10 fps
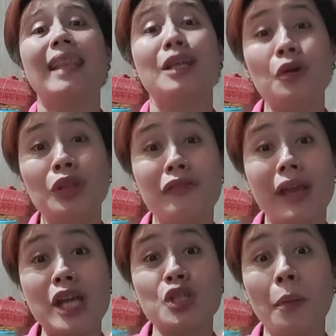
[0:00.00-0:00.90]
the
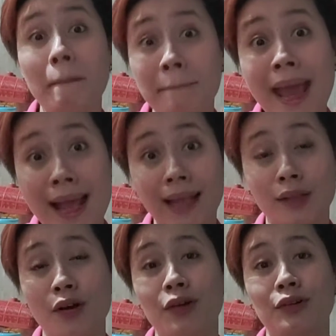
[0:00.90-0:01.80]
notification bell,
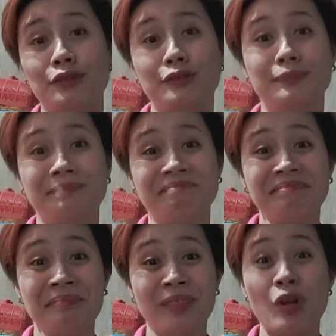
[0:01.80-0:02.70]
no? Kung
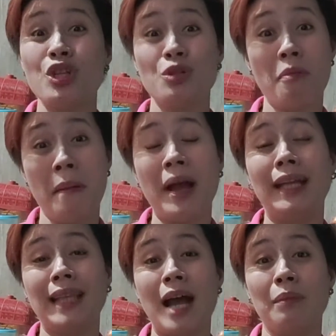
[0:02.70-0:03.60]
gusto mo pa
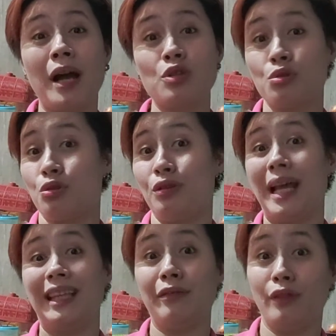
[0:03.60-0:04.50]
makita ang mga susunod
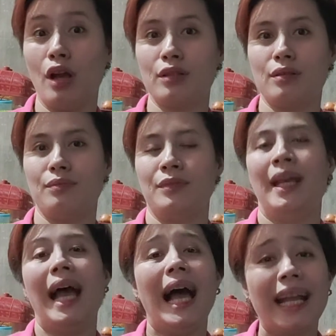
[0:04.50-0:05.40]
natin vlogs.
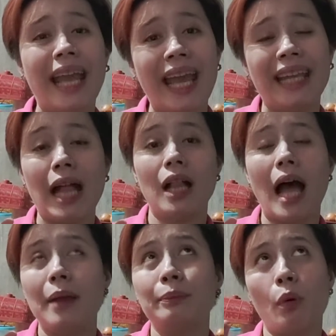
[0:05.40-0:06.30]
Again, I'll,
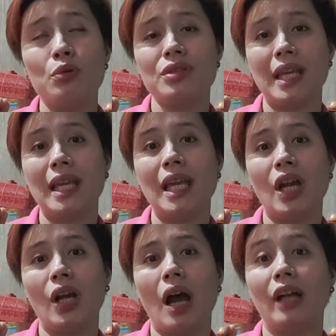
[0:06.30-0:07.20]
I'm posting
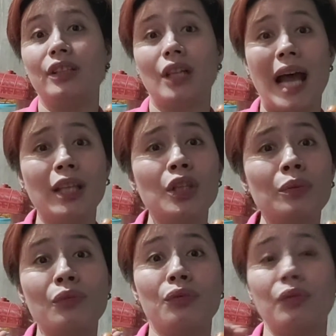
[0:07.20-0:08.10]
here a
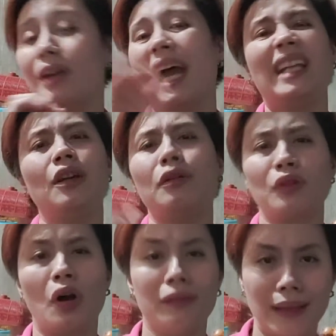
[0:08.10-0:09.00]
random variety of
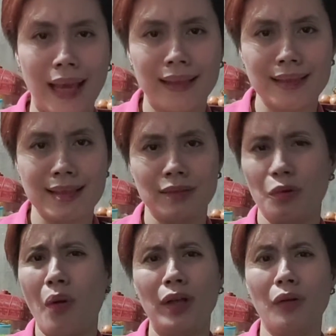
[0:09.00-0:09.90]
contents.
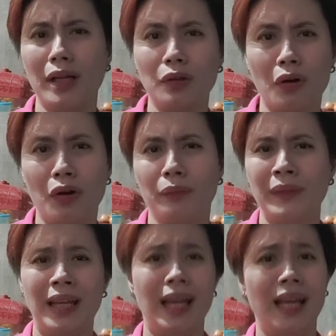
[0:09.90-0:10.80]
Kung ano-ano.
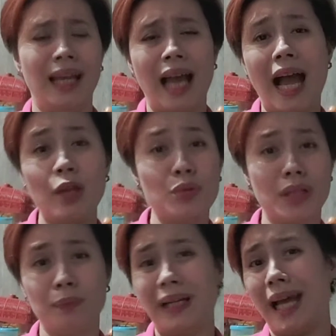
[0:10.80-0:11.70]

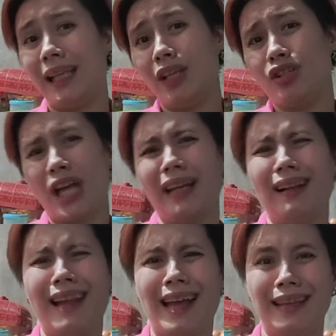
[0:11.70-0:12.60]
Ayusin pa natin yung
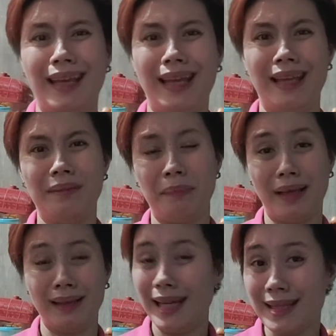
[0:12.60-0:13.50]
channel natin.
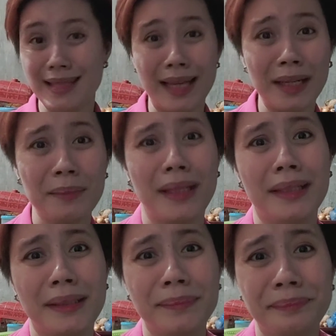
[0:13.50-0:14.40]
Then, yes, sana may